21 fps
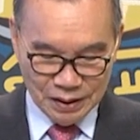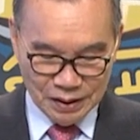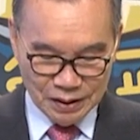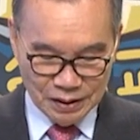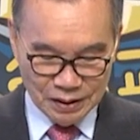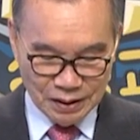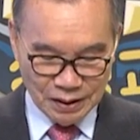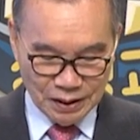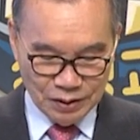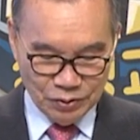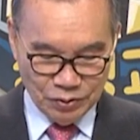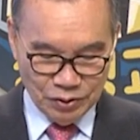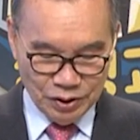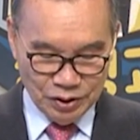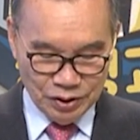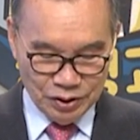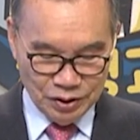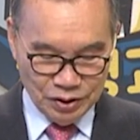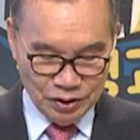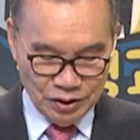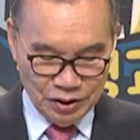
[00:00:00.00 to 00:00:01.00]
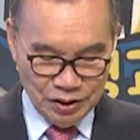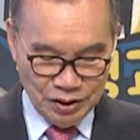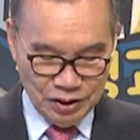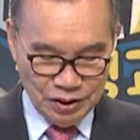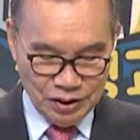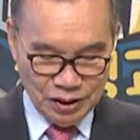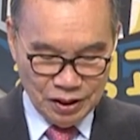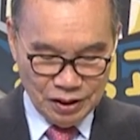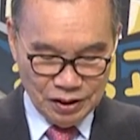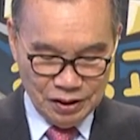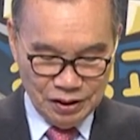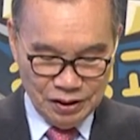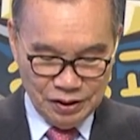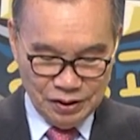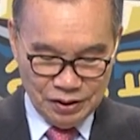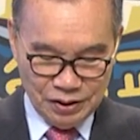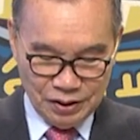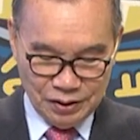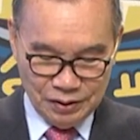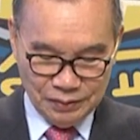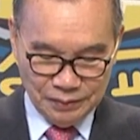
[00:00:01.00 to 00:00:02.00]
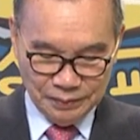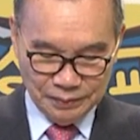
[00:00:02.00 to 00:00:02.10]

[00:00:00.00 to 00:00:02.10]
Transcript: 사도행전 2장 1절.